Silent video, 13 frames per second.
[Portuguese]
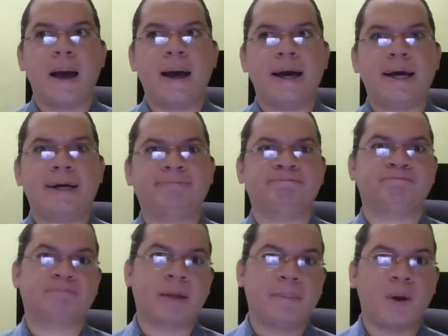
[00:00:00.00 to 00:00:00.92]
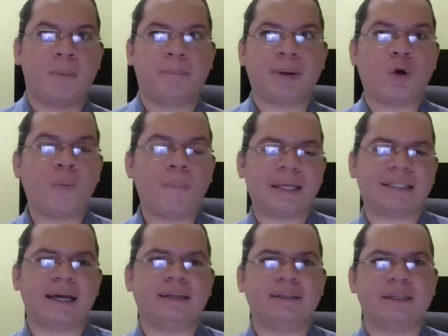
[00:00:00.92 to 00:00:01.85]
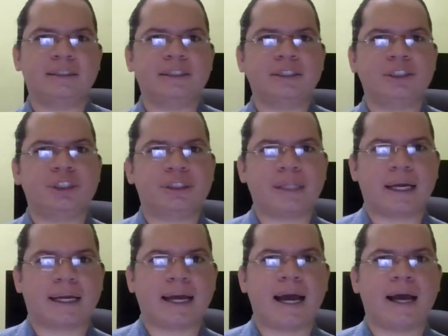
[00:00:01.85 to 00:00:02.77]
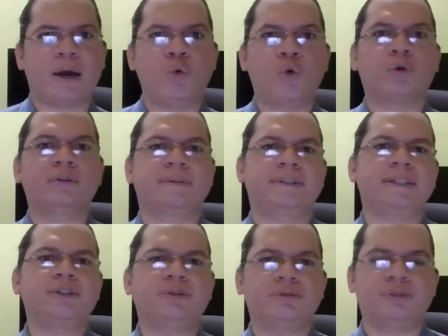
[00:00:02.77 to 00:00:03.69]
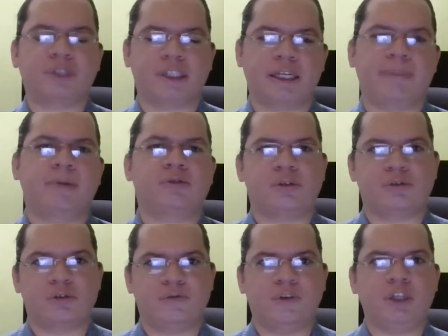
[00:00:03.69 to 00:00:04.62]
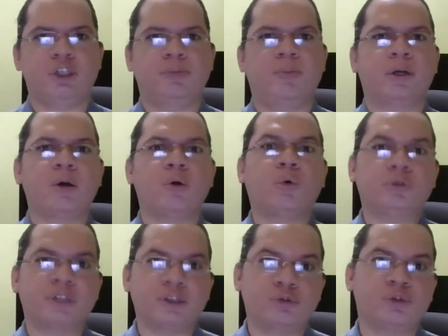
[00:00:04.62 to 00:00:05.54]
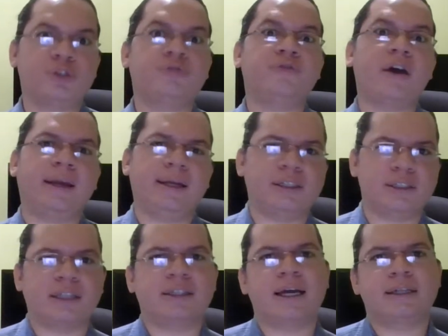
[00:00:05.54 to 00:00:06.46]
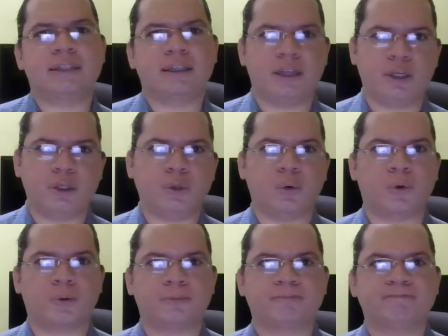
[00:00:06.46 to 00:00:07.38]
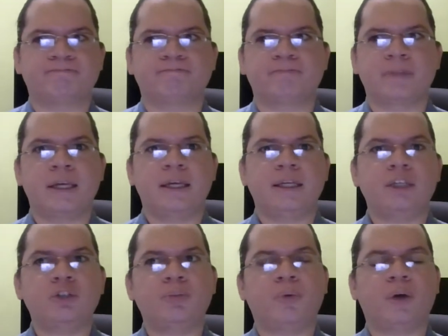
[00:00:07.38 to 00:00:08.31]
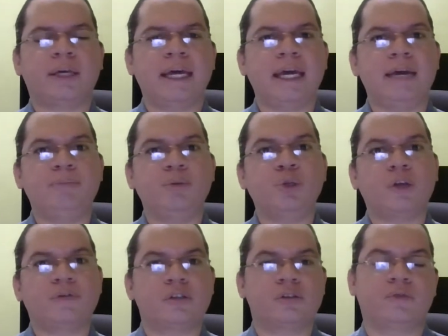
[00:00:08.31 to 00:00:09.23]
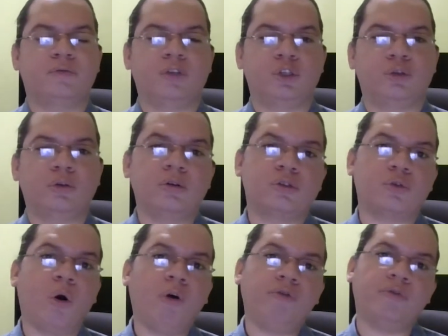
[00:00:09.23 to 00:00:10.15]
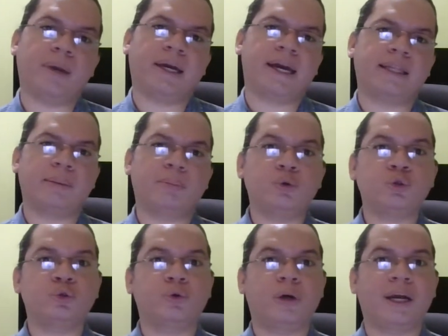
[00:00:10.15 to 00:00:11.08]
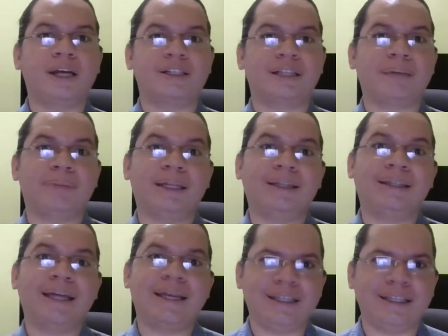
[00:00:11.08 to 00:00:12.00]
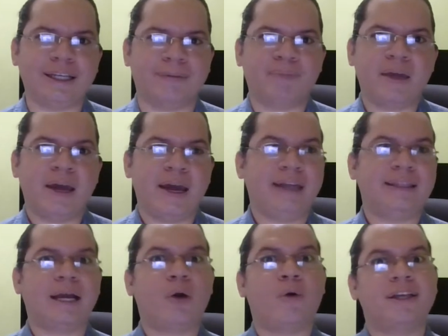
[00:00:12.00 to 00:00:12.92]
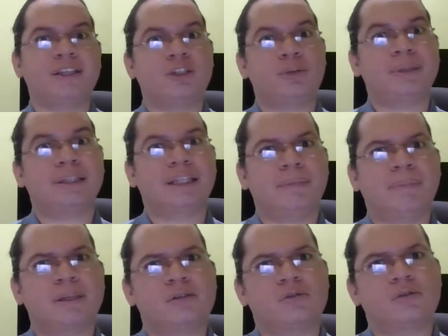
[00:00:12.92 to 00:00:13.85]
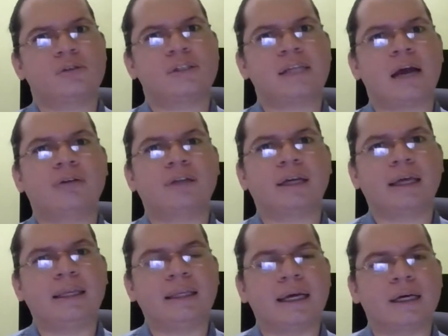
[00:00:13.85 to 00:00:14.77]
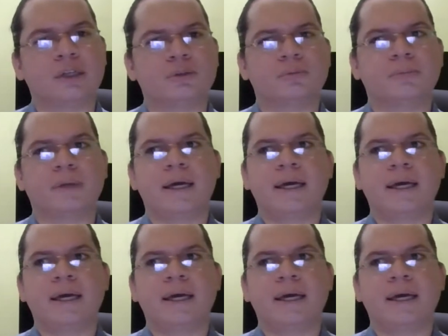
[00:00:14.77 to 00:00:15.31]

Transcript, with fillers: Uh, bom, para começar é interessante destacar o contexto do cinema dos anos 20 porque é um contexto diferente da década anterior. Isso porque em 1922 houve uma queda muito grande na bilheteria em decorrência de uma depressão social daquele ano.